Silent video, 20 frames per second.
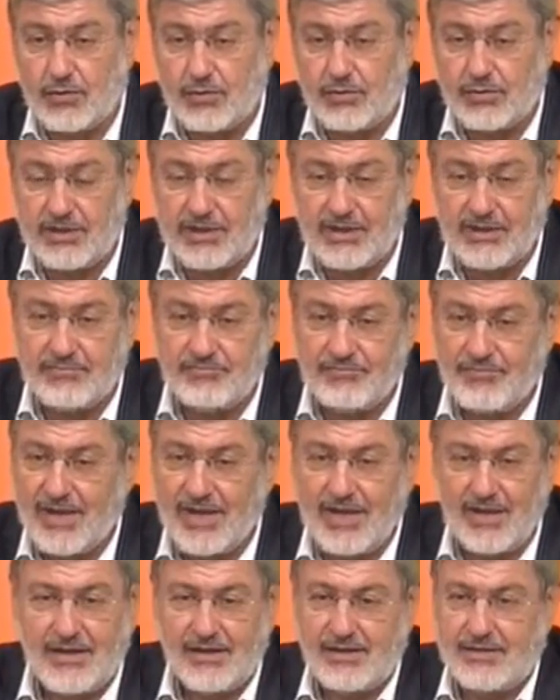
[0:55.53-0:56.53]
Quindi
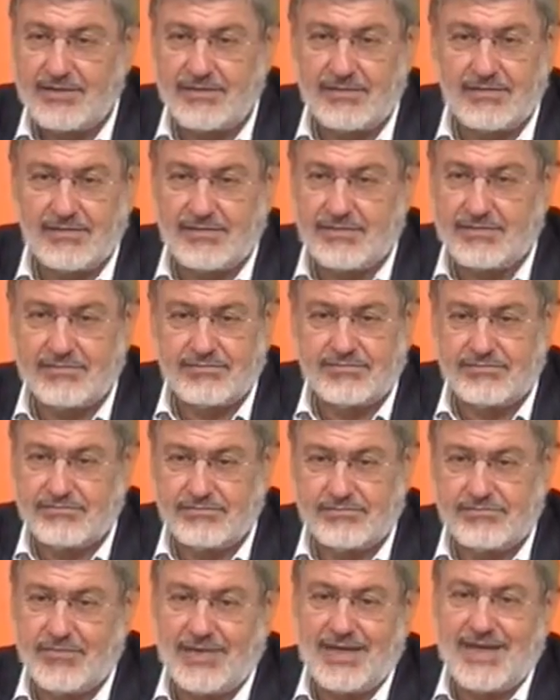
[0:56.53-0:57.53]

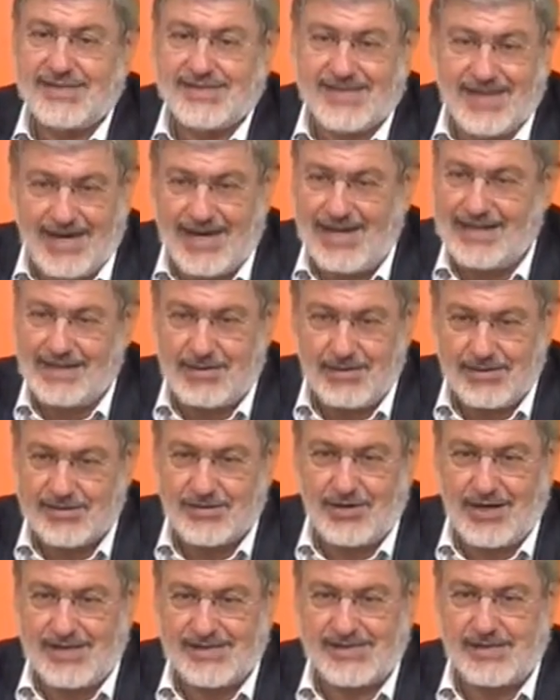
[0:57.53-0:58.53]
ehm, la stragrande
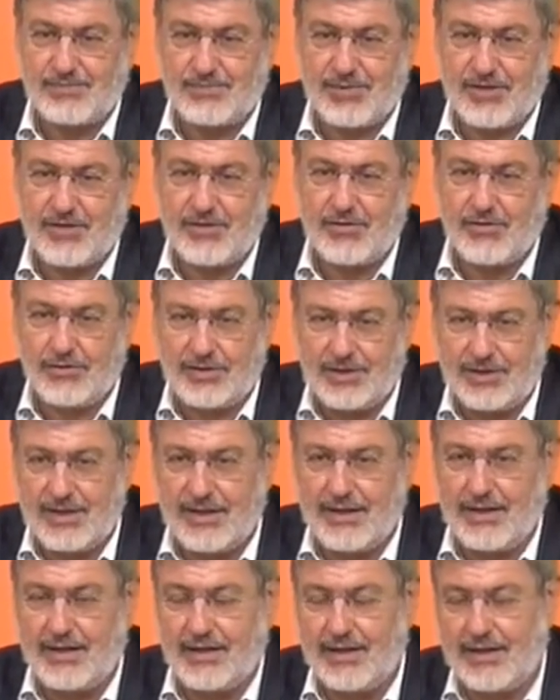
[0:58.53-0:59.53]
maggioranza per noi
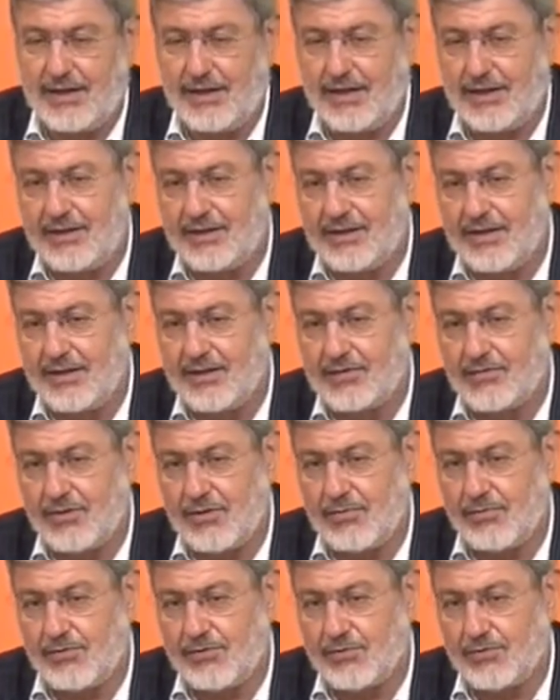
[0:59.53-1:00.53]
degli elettori di
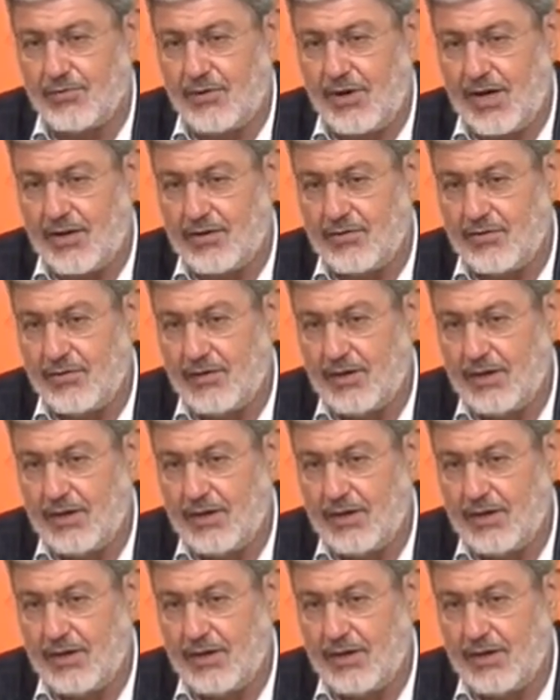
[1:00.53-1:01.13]
Portogruaro